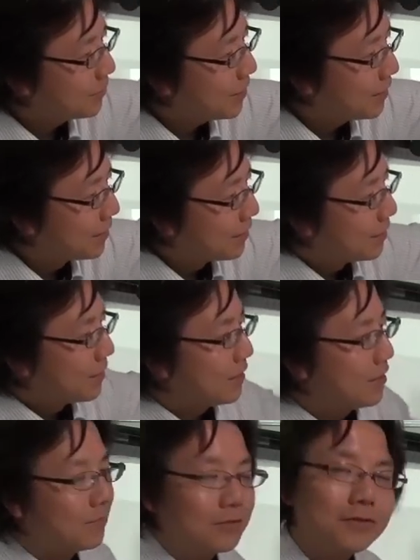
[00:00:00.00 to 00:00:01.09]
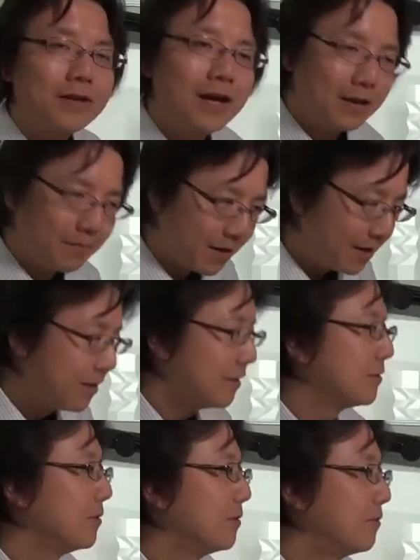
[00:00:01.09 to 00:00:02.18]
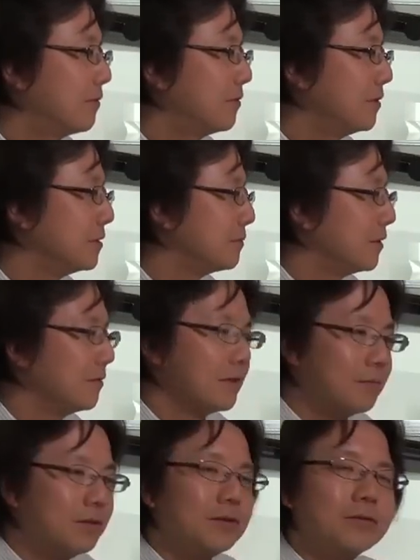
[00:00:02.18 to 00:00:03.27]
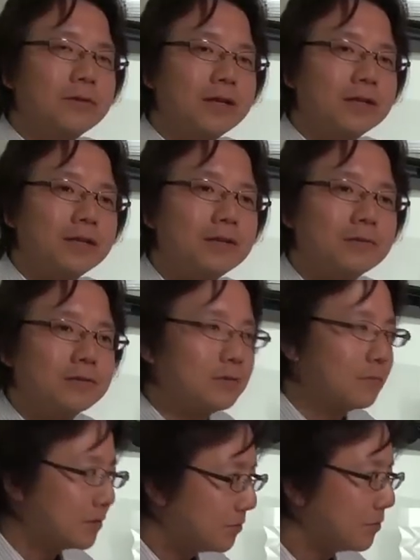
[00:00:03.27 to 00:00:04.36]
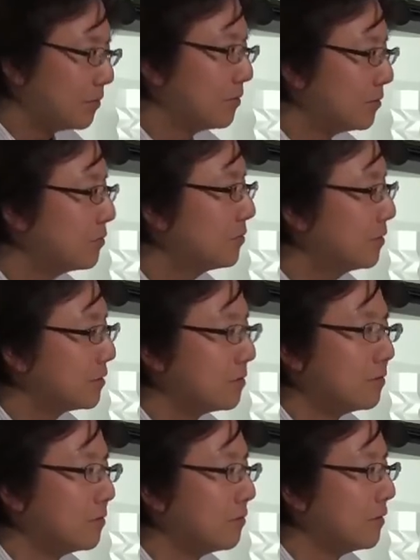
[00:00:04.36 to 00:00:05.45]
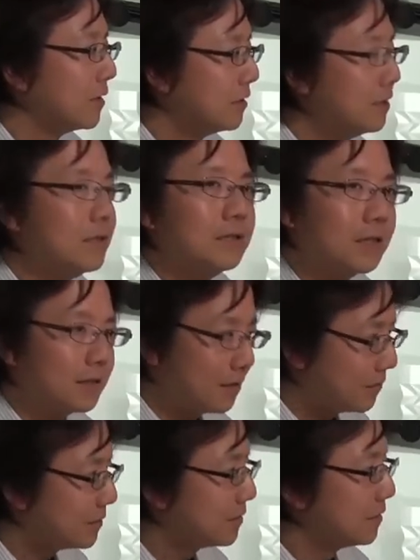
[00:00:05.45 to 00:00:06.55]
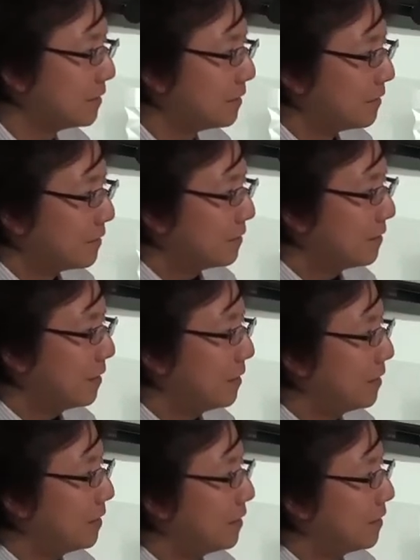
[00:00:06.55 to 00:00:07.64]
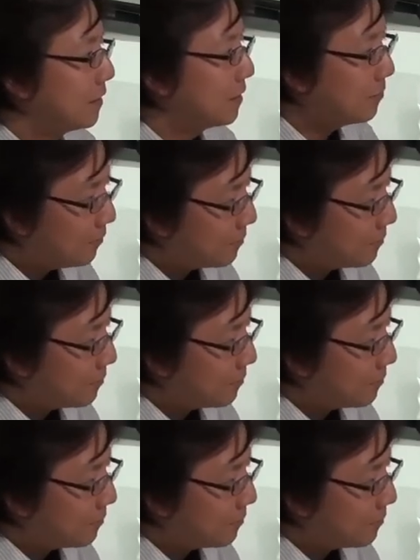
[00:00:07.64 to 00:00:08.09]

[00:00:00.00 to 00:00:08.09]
うなものであればそれを1枚の紙で表現できるようにしましょうというふうなソフトウェアになってます。で例え